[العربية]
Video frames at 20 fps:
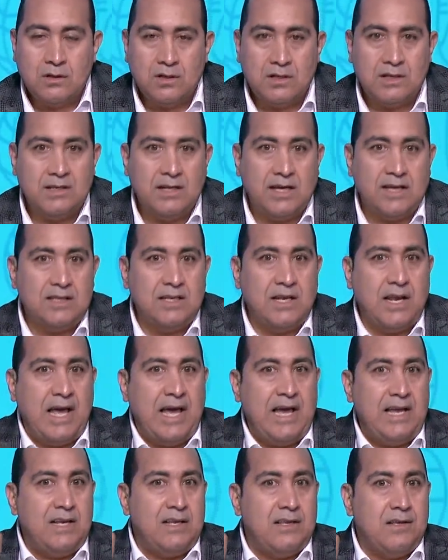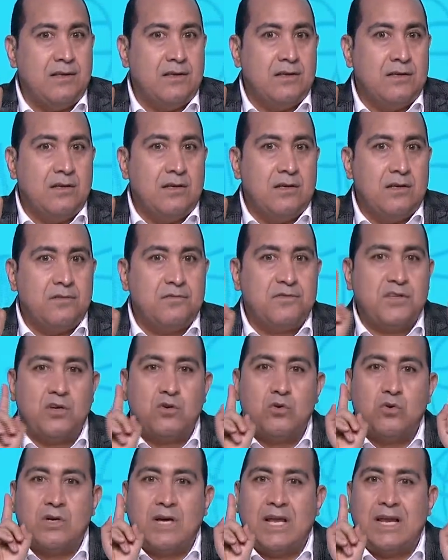النادي الاهلي
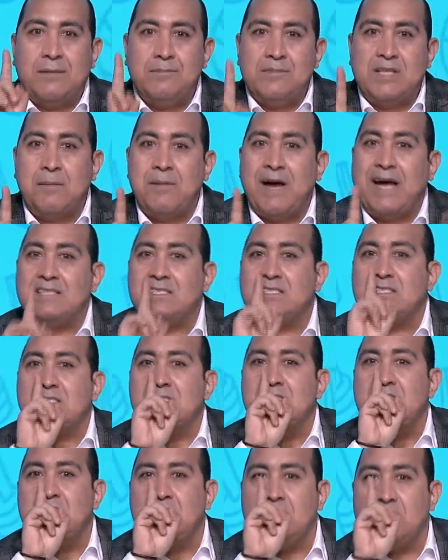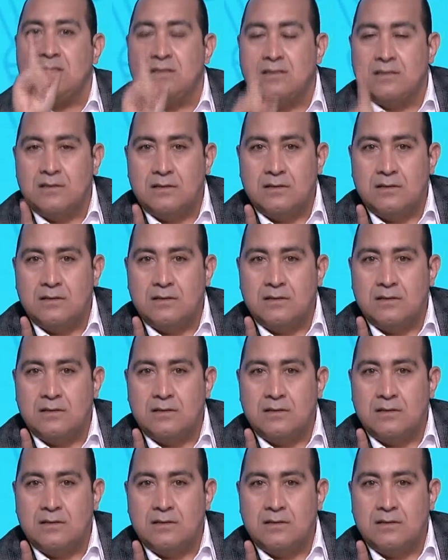افتكروا الكلام ده بعد سنين